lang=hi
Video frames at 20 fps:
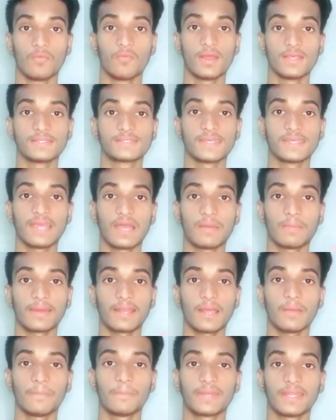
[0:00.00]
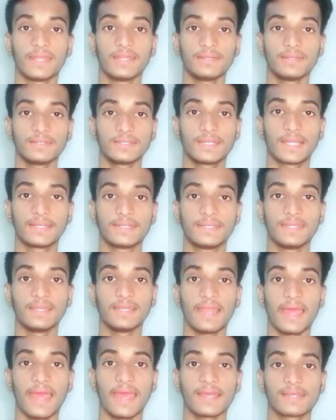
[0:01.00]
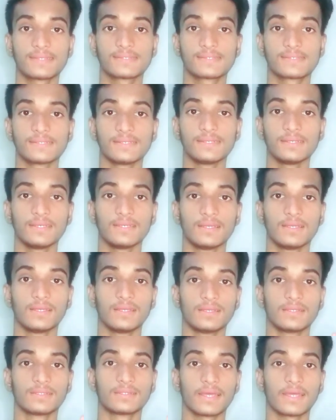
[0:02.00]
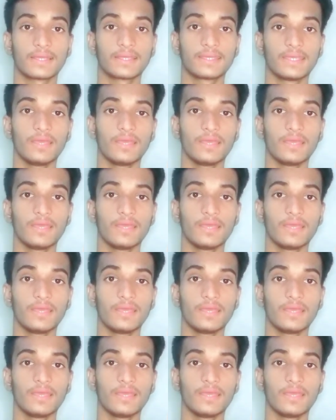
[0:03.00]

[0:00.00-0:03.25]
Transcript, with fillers: वैसे हमारा ब्रेन थर्टी लैक्स तक